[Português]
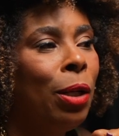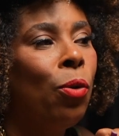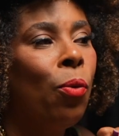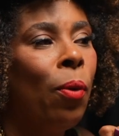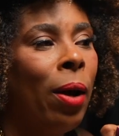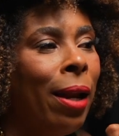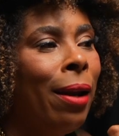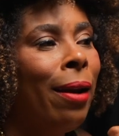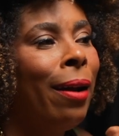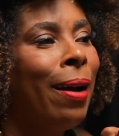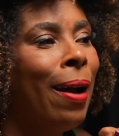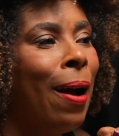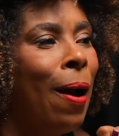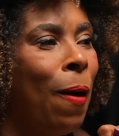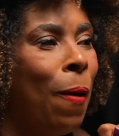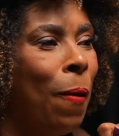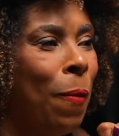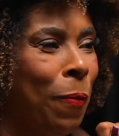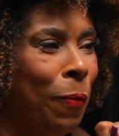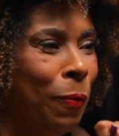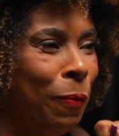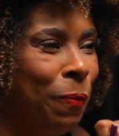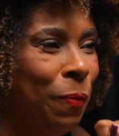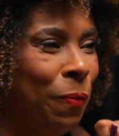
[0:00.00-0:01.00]
não é
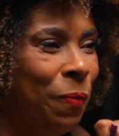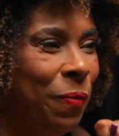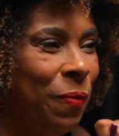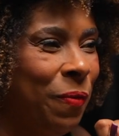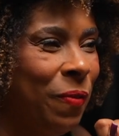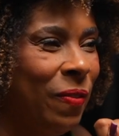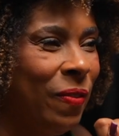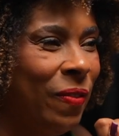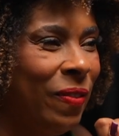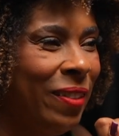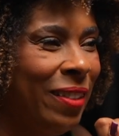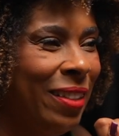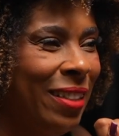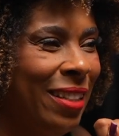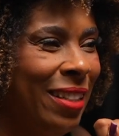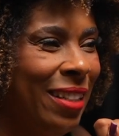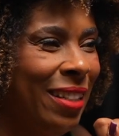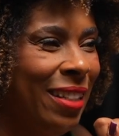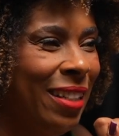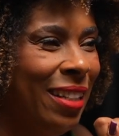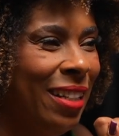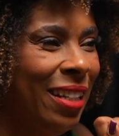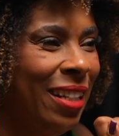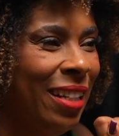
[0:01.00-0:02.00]
legal,
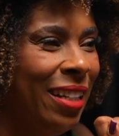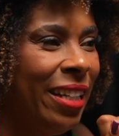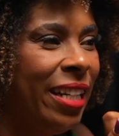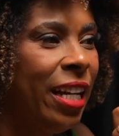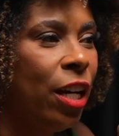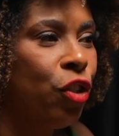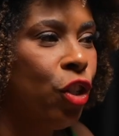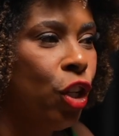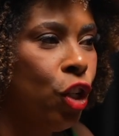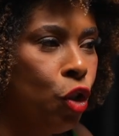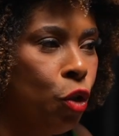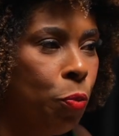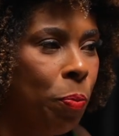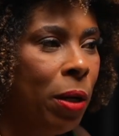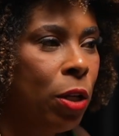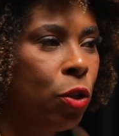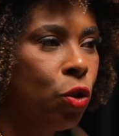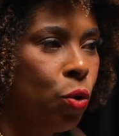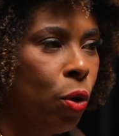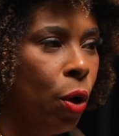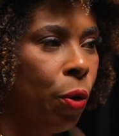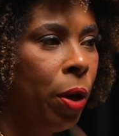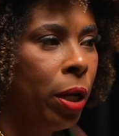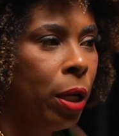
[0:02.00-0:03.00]
que, que, a gente
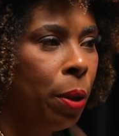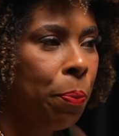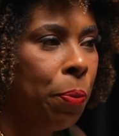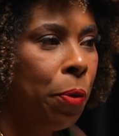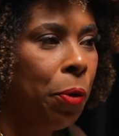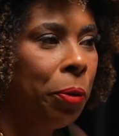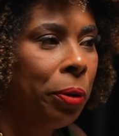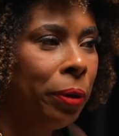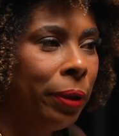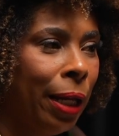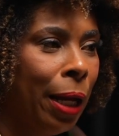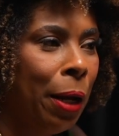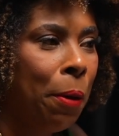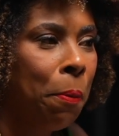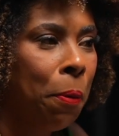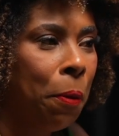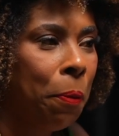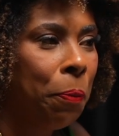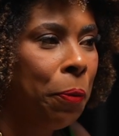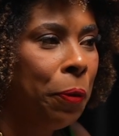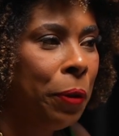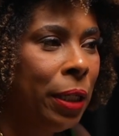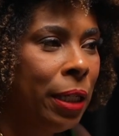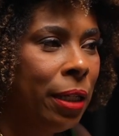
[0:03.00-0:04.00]
passou agora há pouco tempo
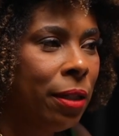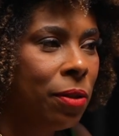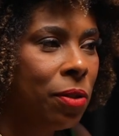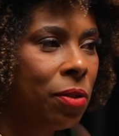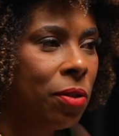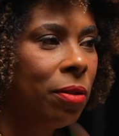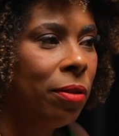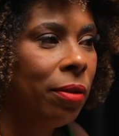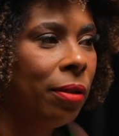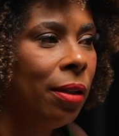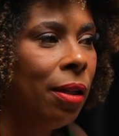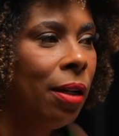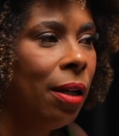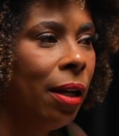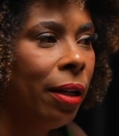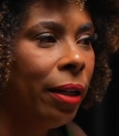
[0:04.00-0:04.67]
por isso.